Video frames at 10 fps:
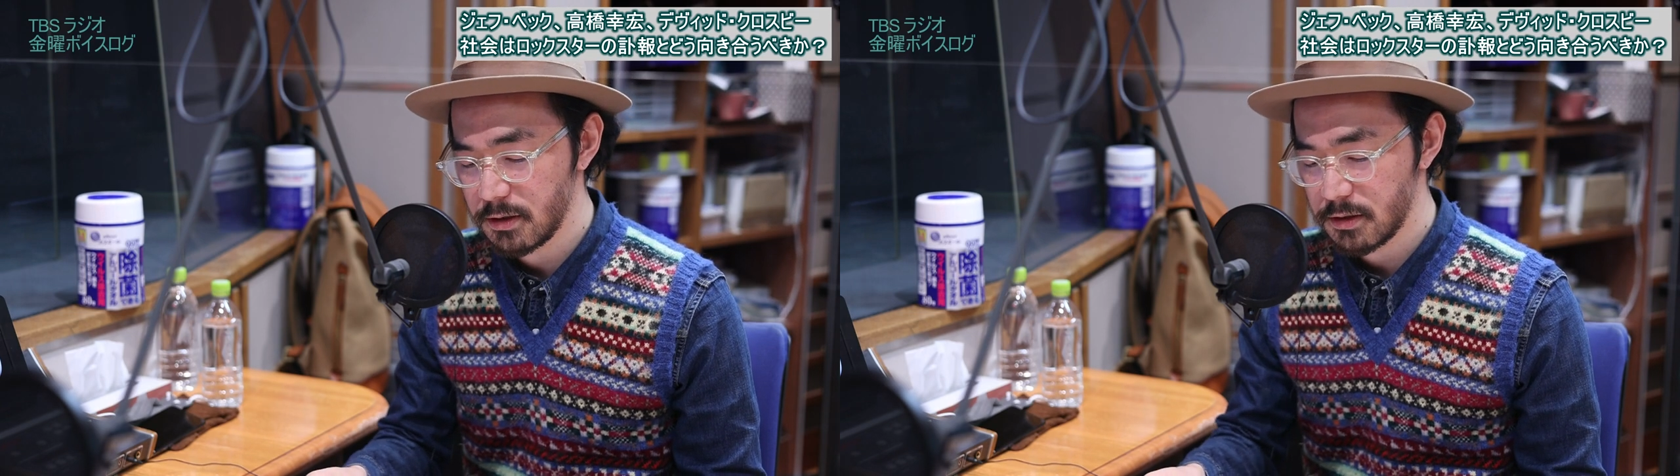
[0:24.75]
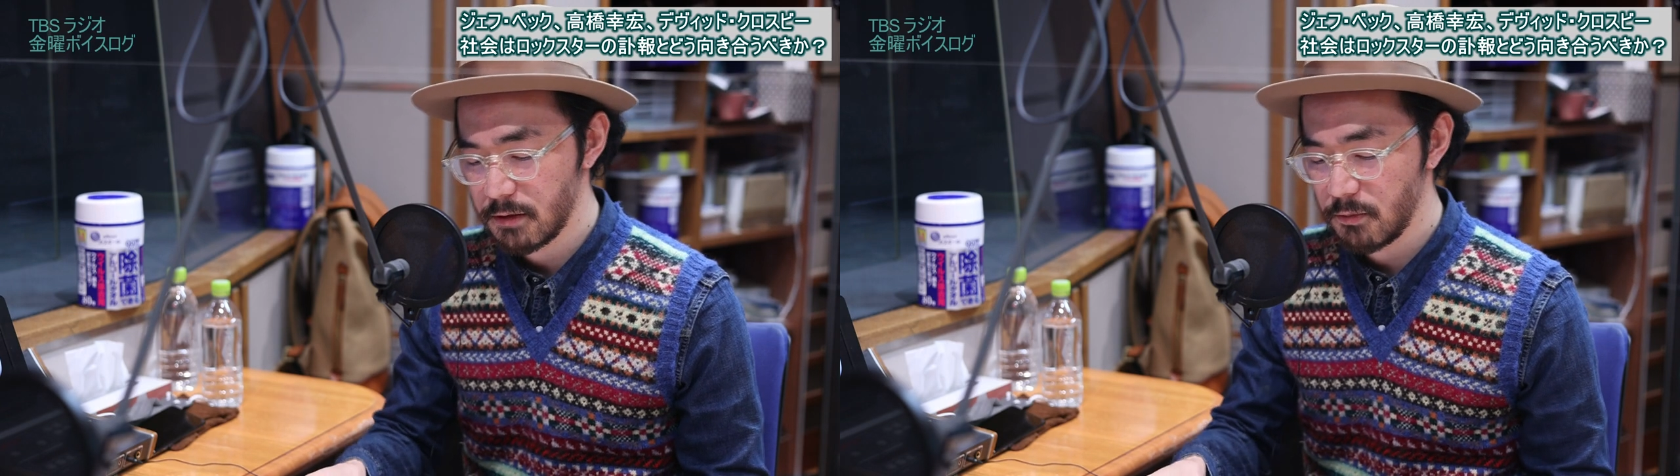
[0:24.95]
ん
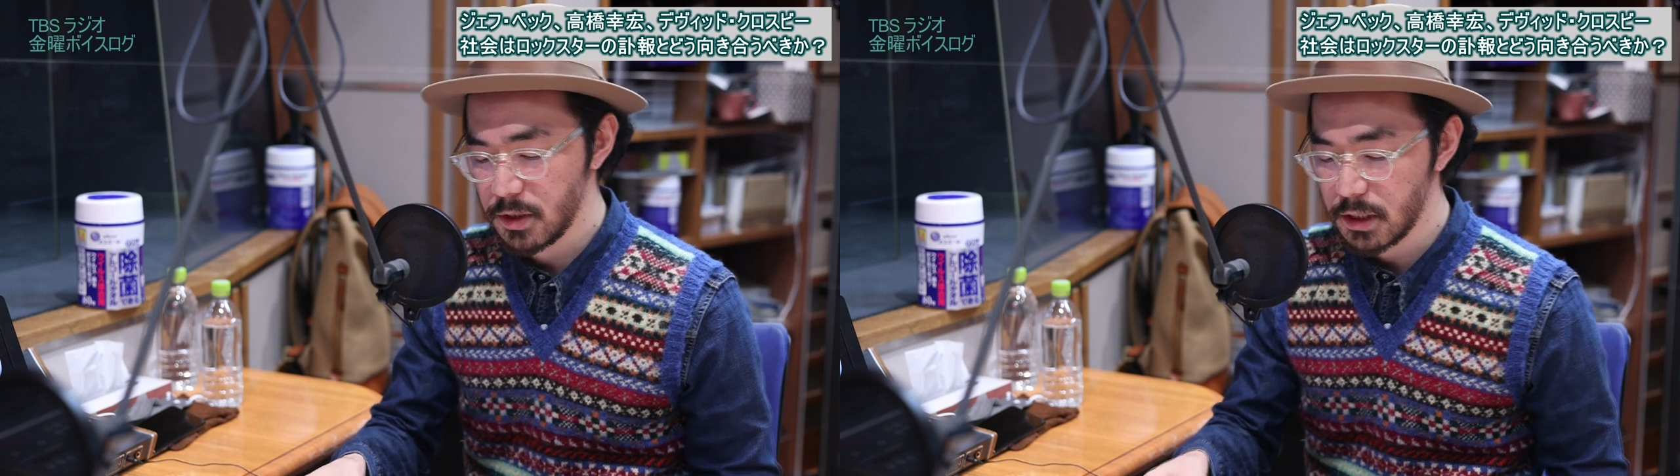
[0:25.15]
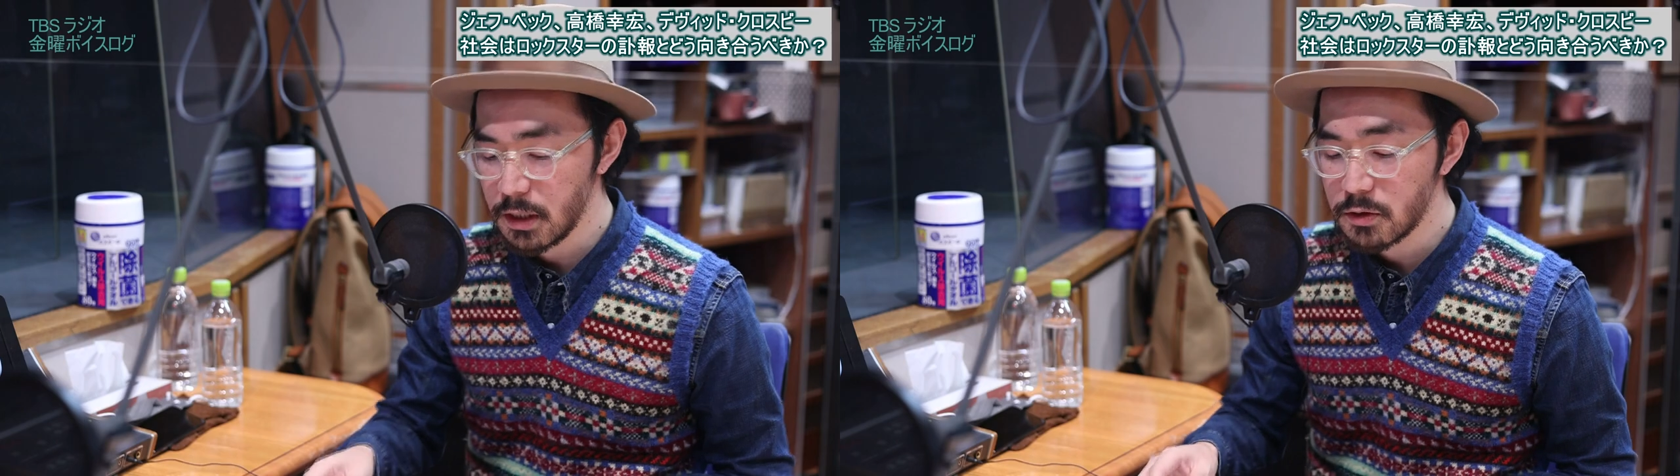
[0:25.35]
ですけど
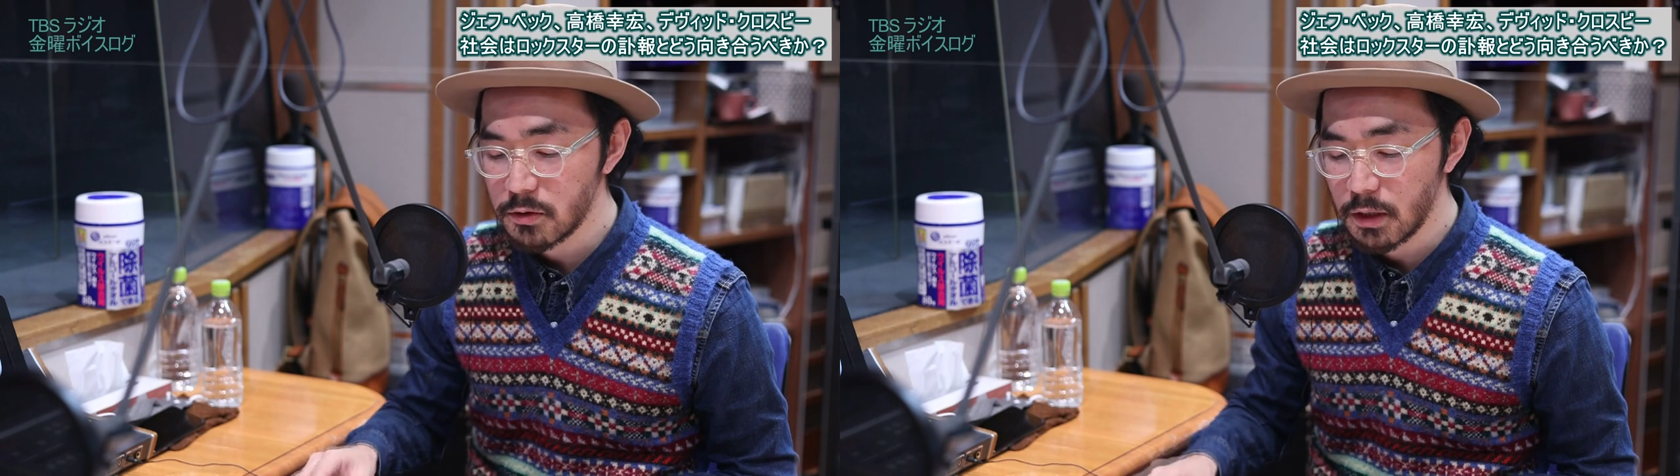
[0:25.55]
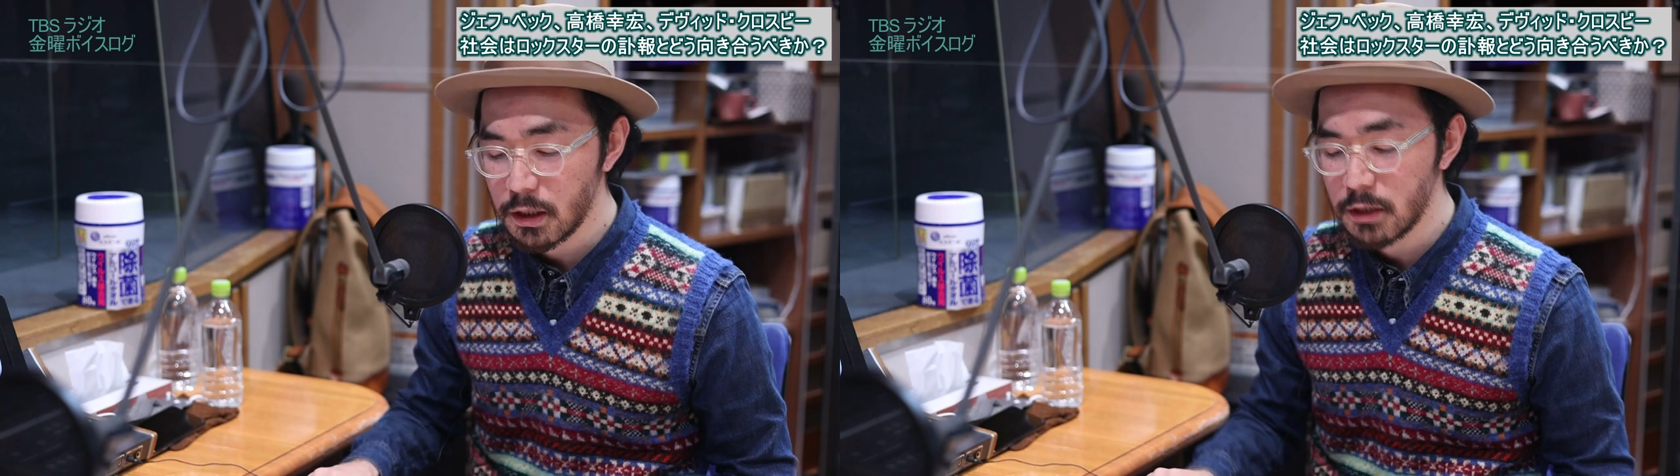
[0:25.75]
まあ先
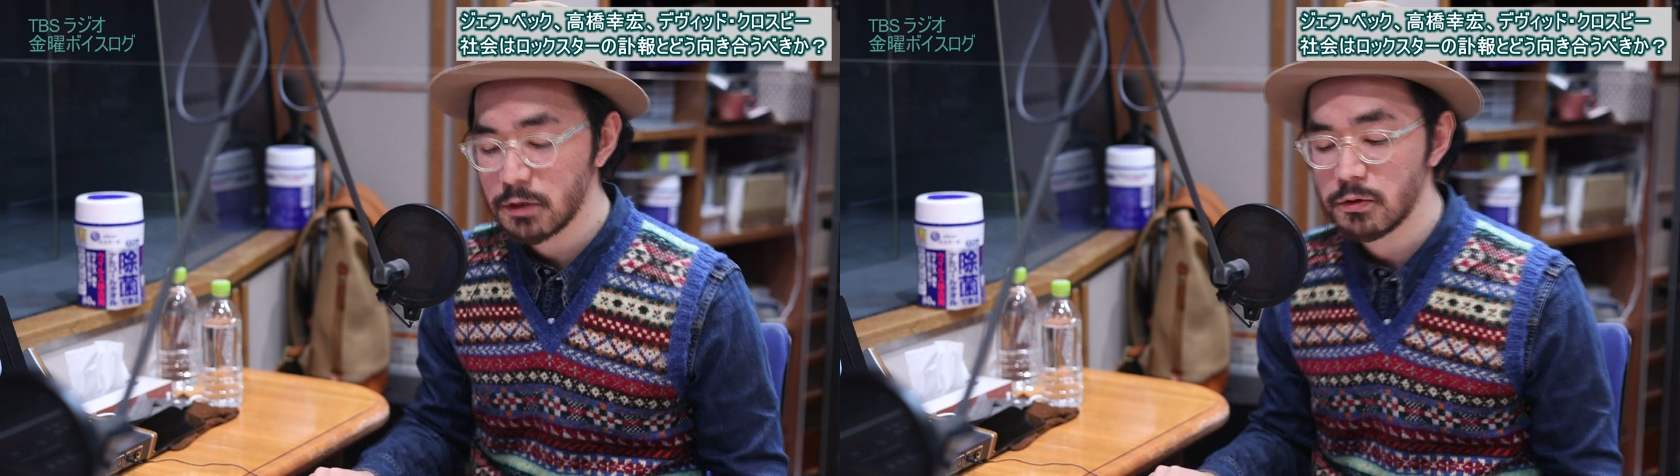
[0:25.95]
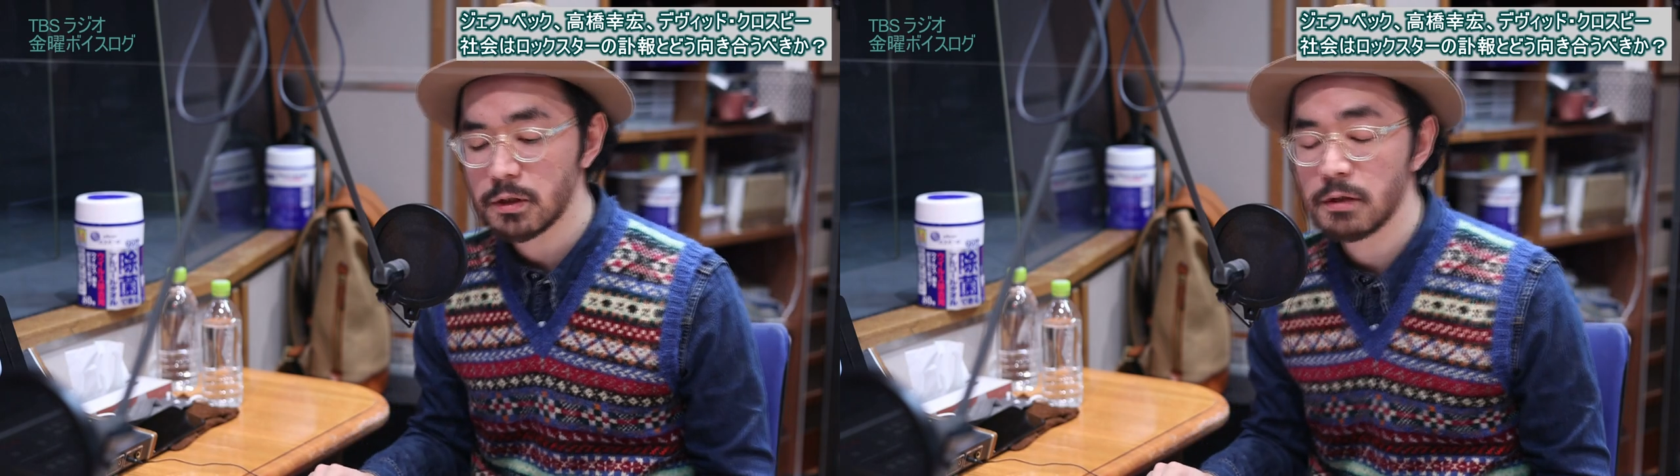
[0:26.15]
週高橋幸